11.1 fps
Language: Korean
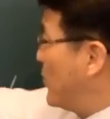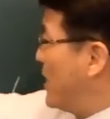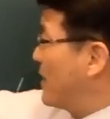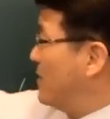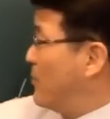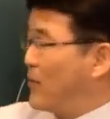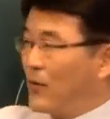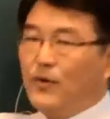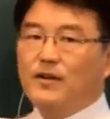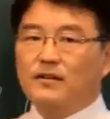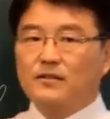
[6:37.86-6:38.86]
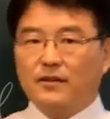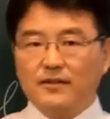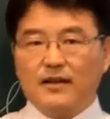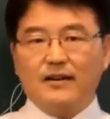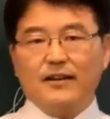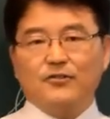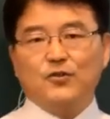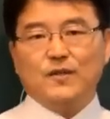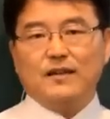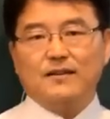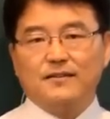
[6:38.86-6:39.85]
모양을 보고 전달을 해줄
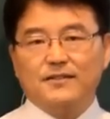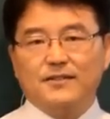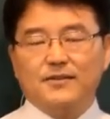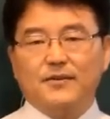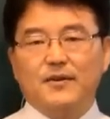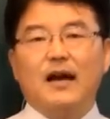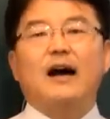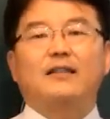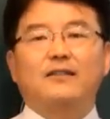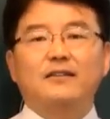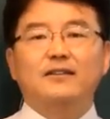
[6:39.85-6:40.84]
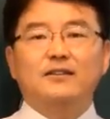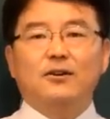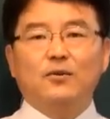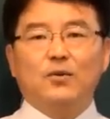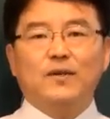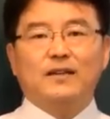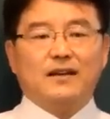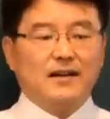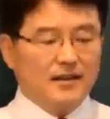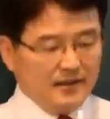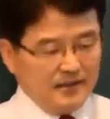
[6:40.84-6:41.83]
수 있다는 것이죠. 아 너는 이
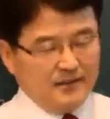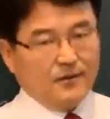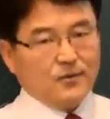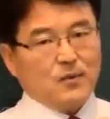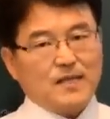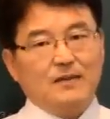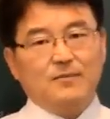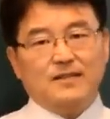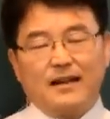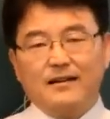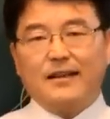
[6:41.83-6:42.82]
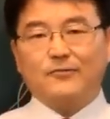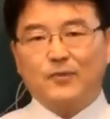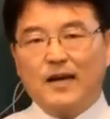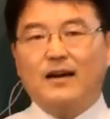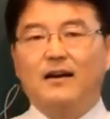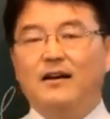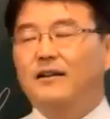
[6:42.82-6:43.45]
정도니까 이 정도 삶을 살겠구나.